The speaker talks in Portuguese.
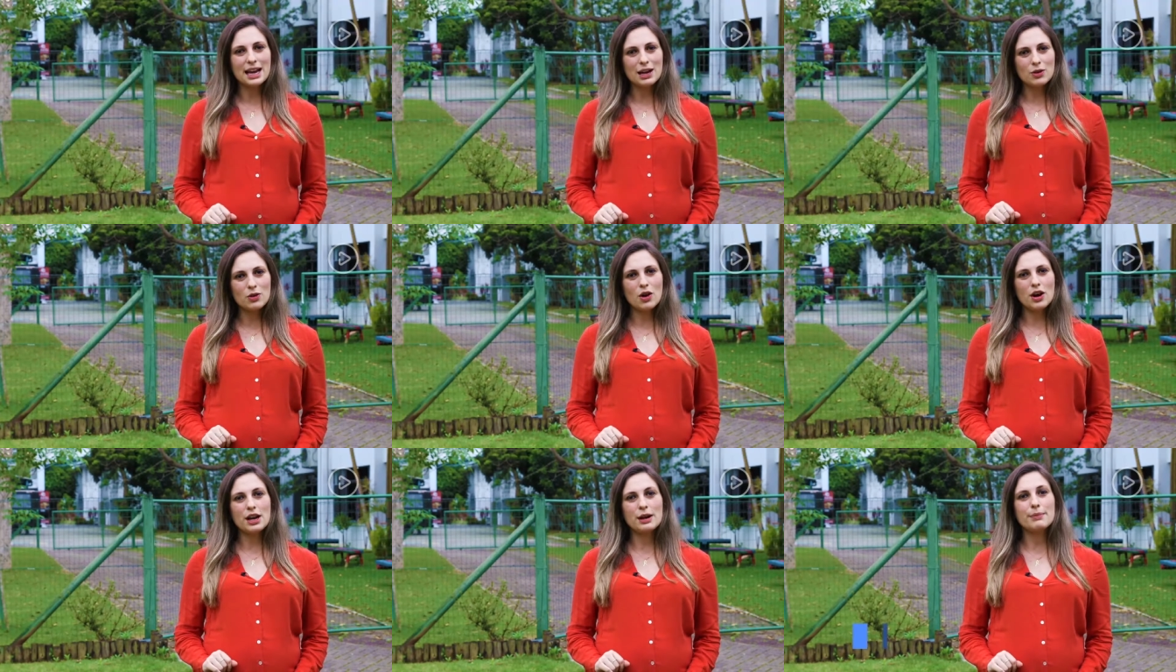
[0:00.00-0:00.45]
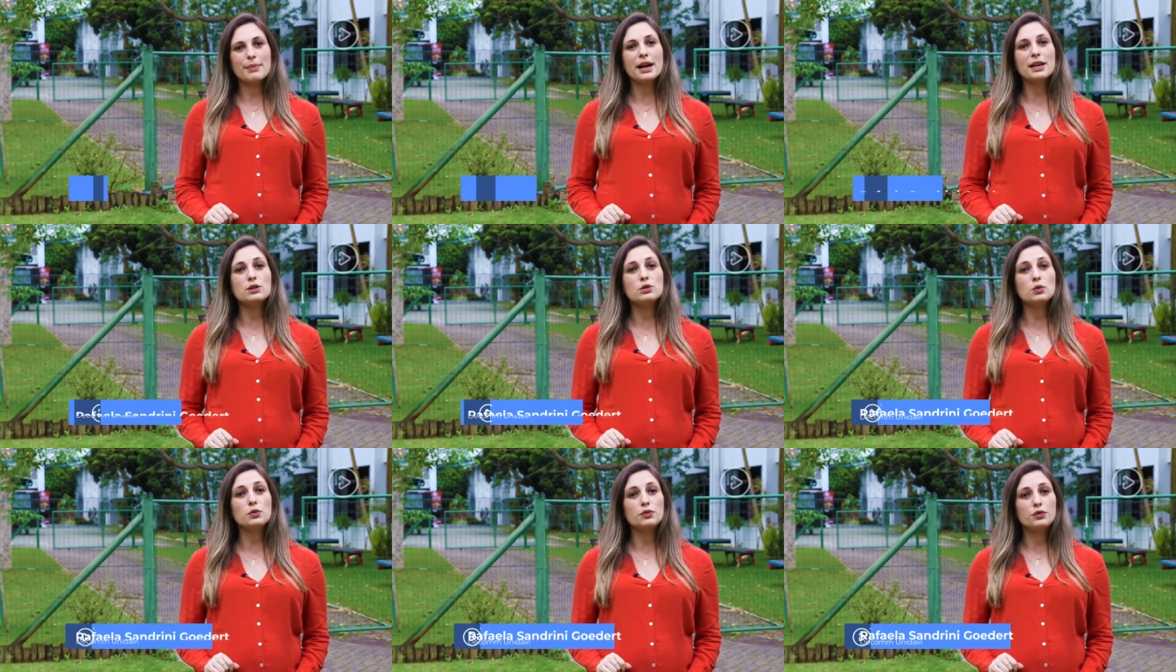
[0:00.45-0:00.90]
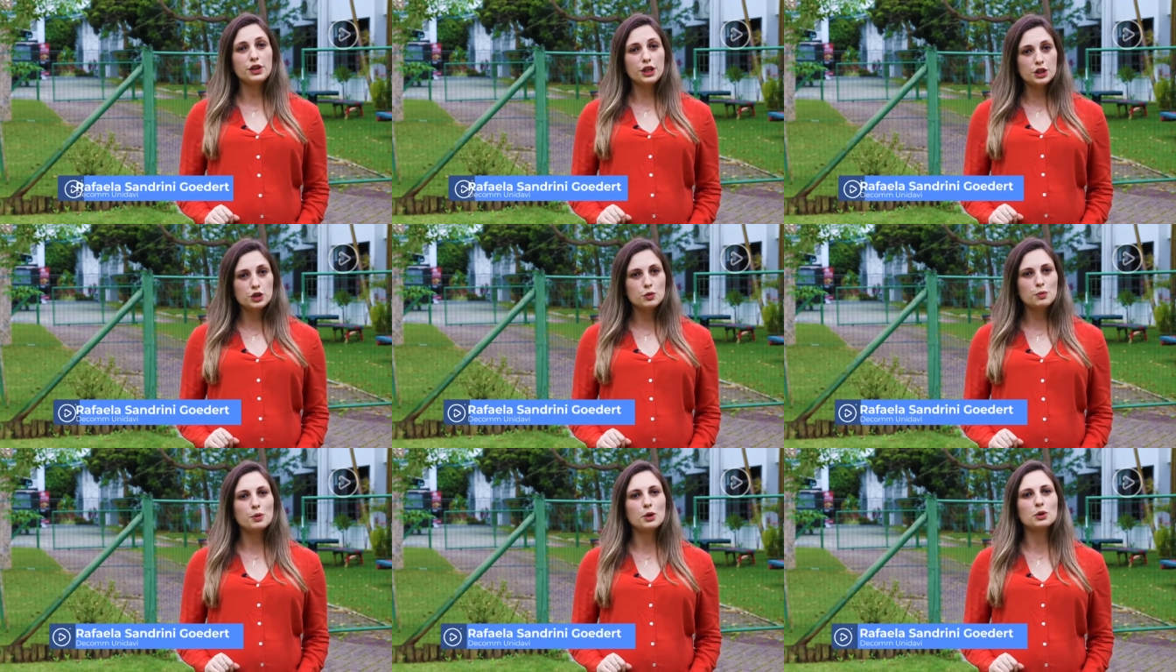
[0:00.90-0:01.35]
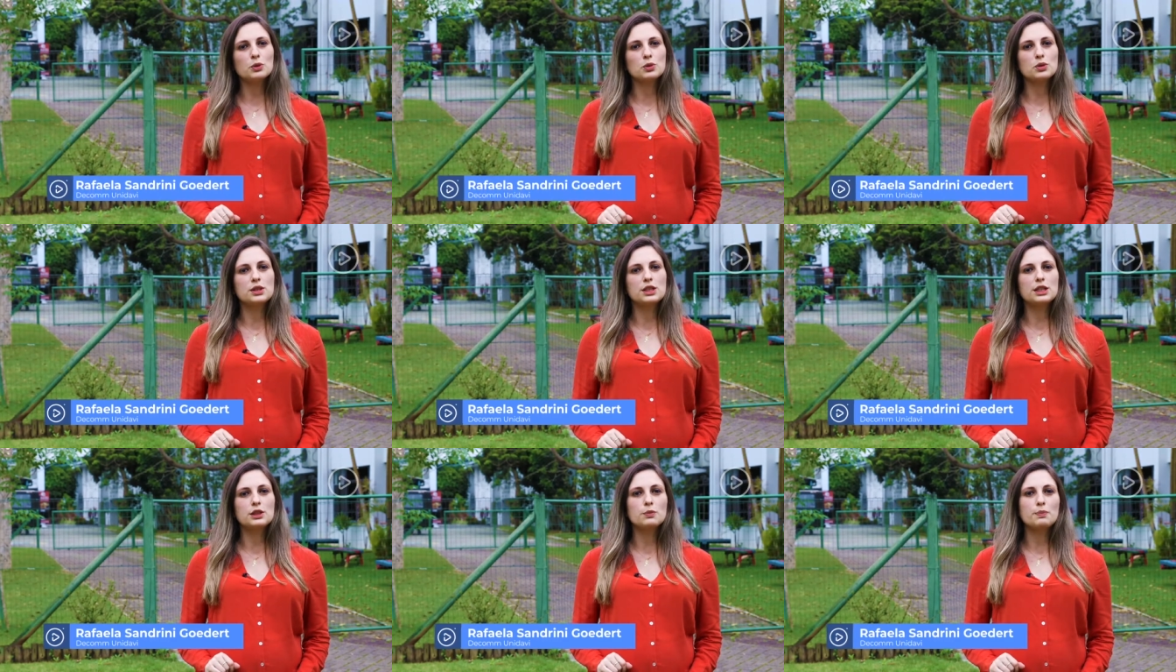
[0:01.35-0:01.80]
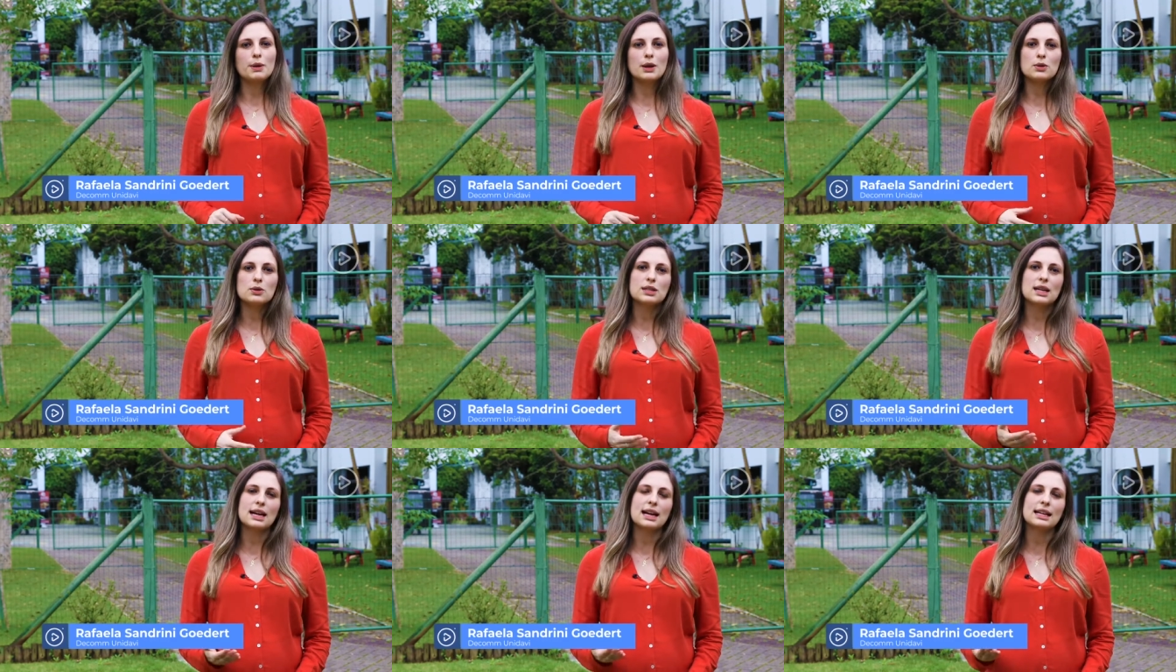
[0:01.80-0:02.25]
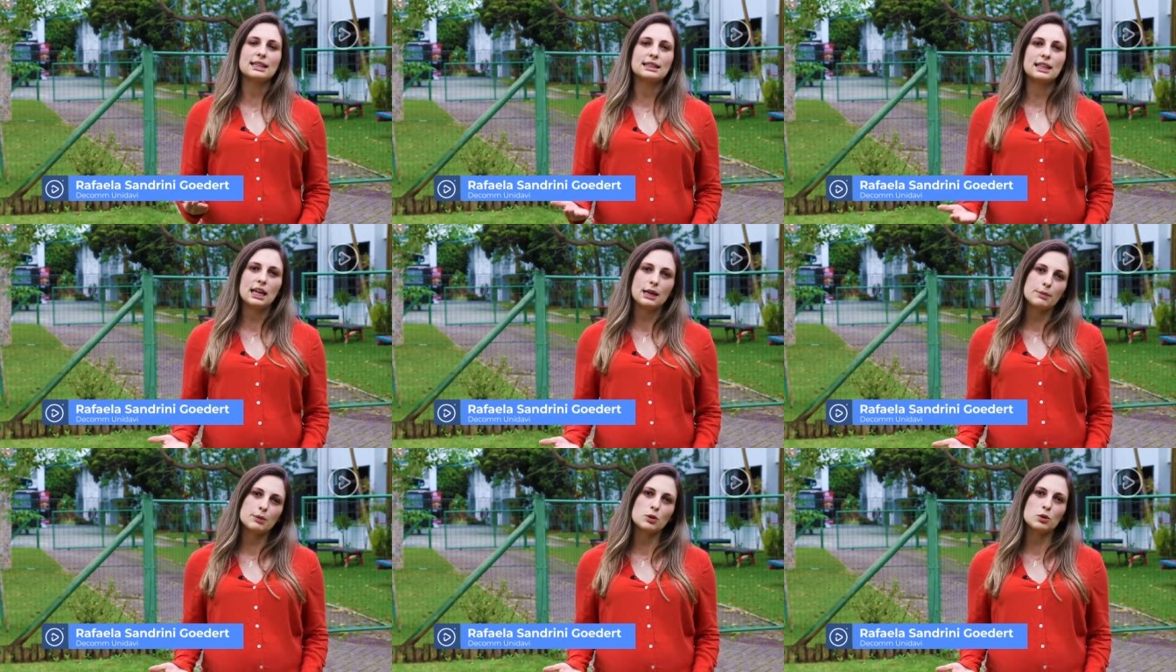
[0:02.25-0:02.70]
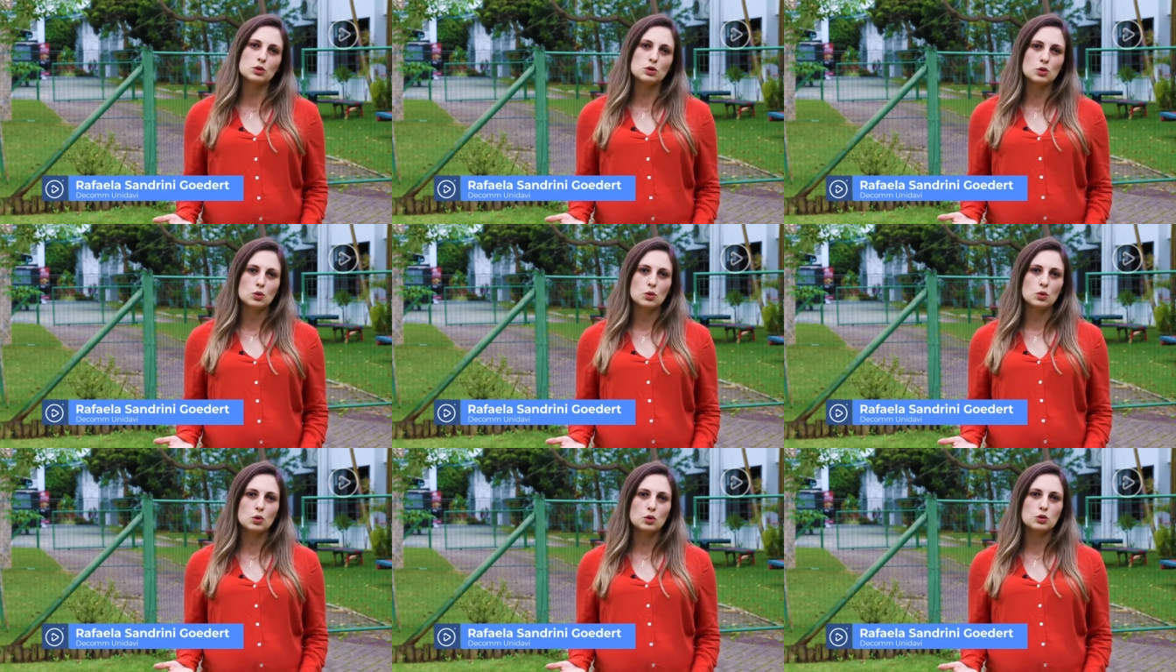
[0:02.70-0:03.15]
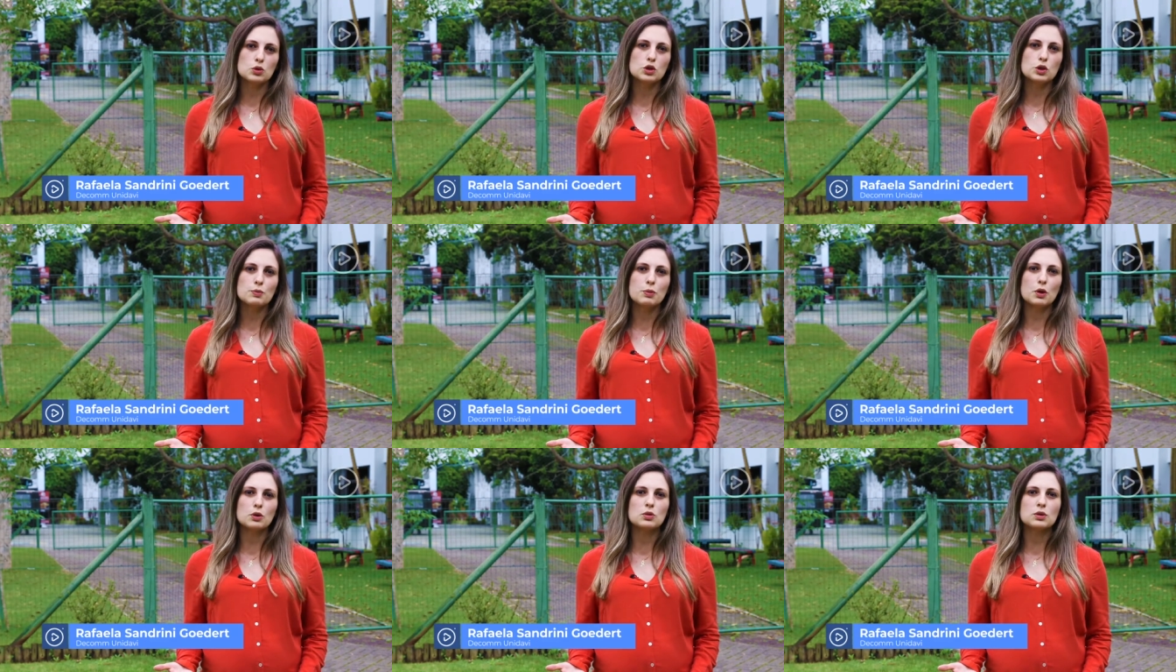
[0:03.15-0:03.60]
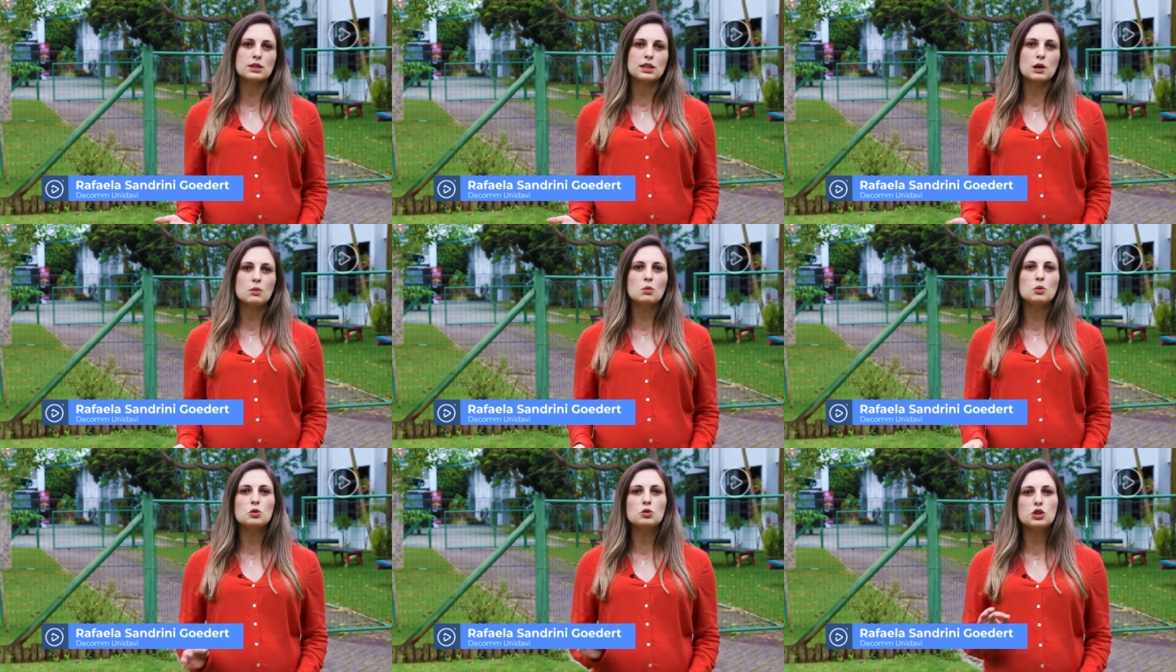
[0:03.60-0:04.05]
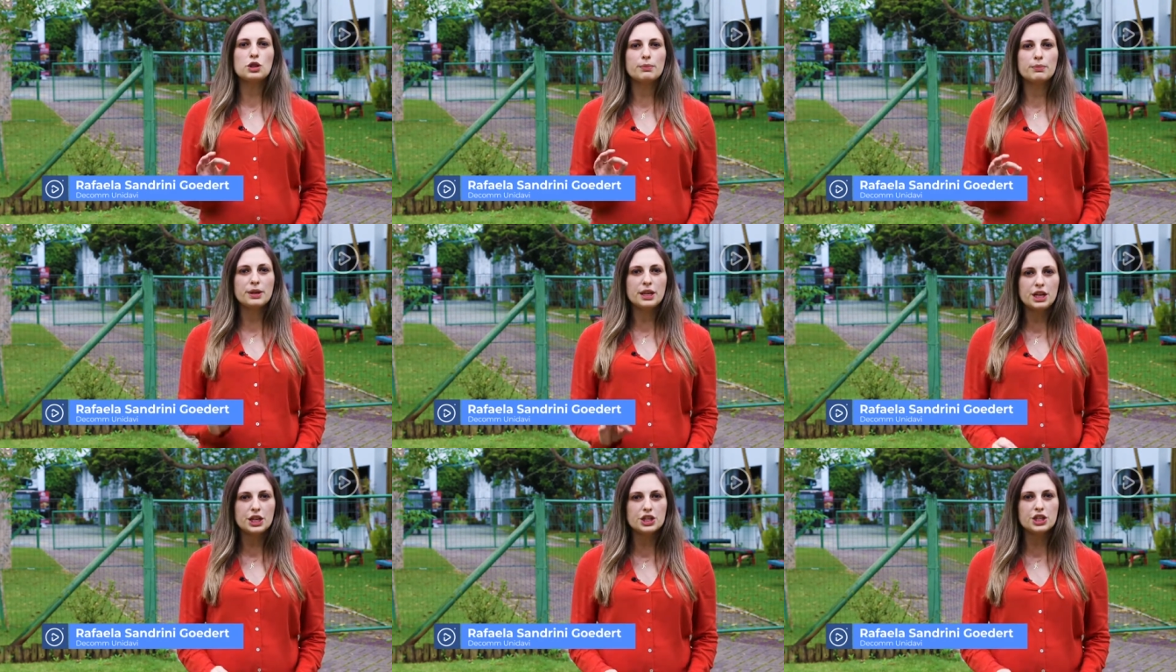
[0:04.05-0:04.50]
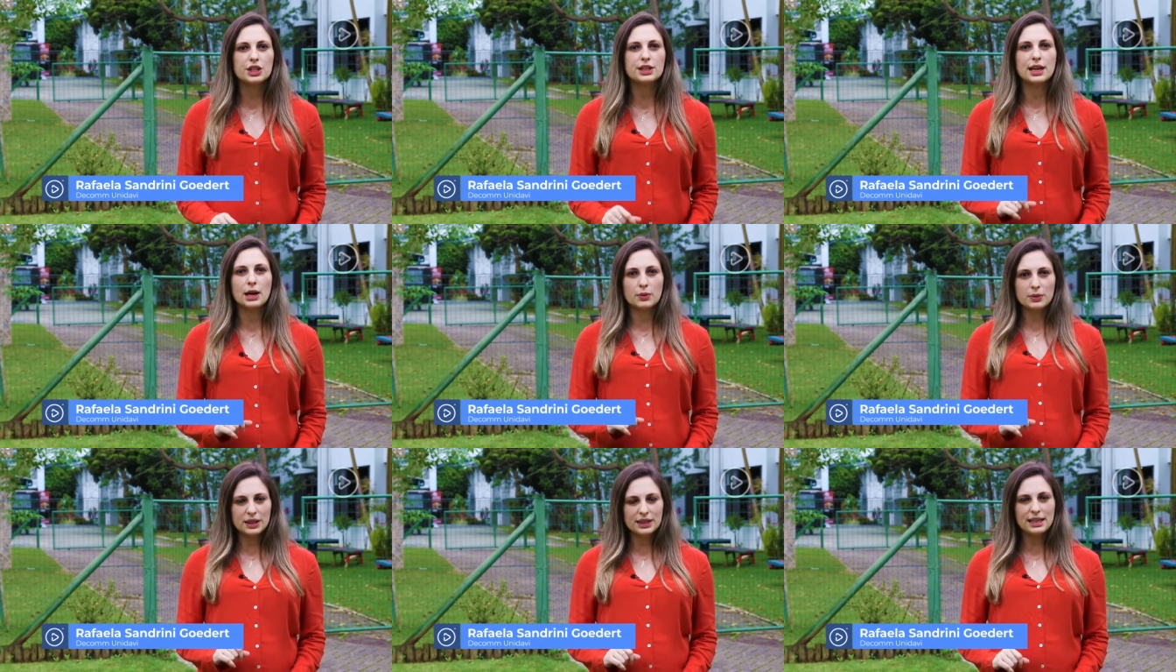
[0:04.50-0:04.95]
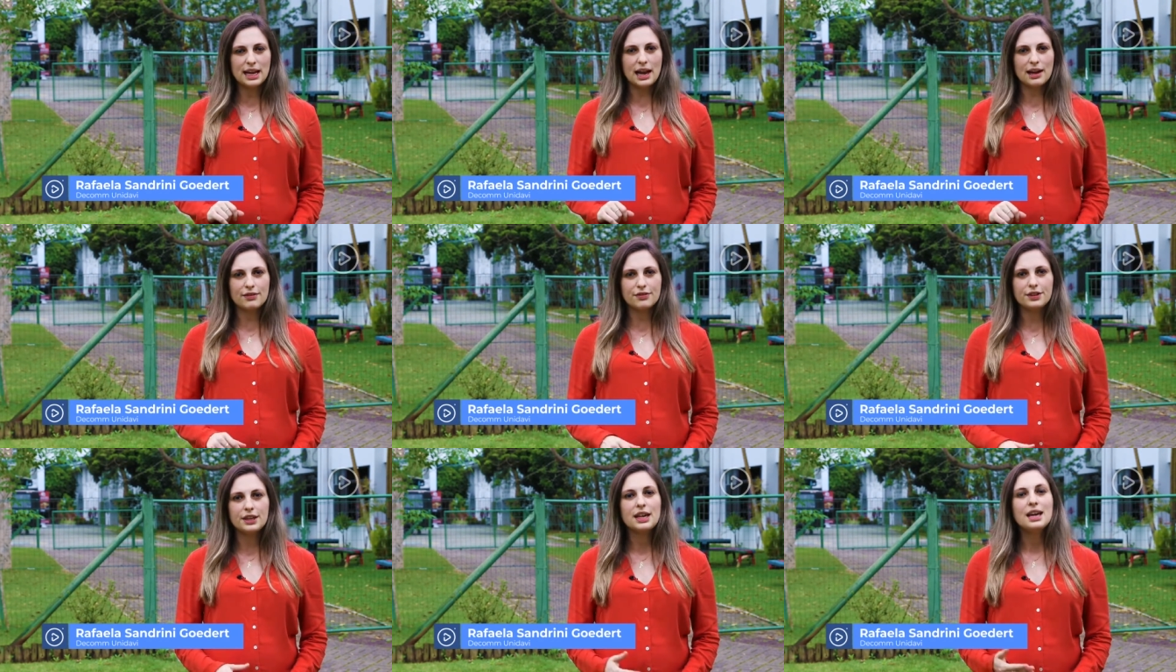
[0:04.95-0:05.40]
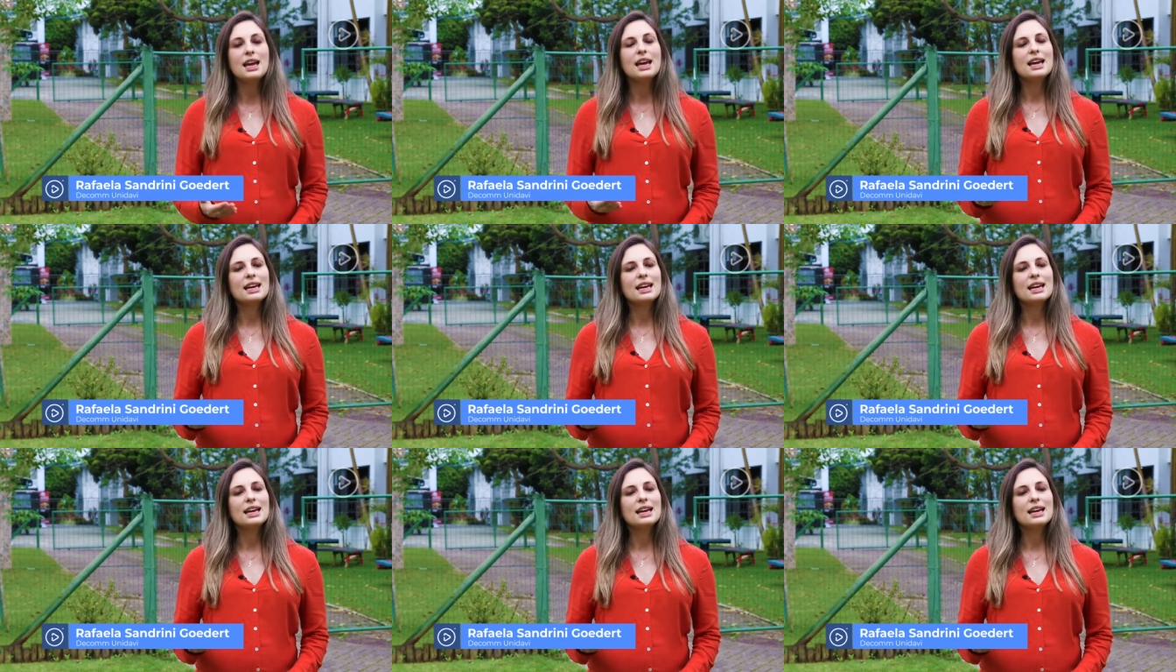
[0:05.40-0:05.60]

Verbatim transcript: agora mais um vídeo produzido pelos acadêmicos do curso de produção multimídia da Unidade,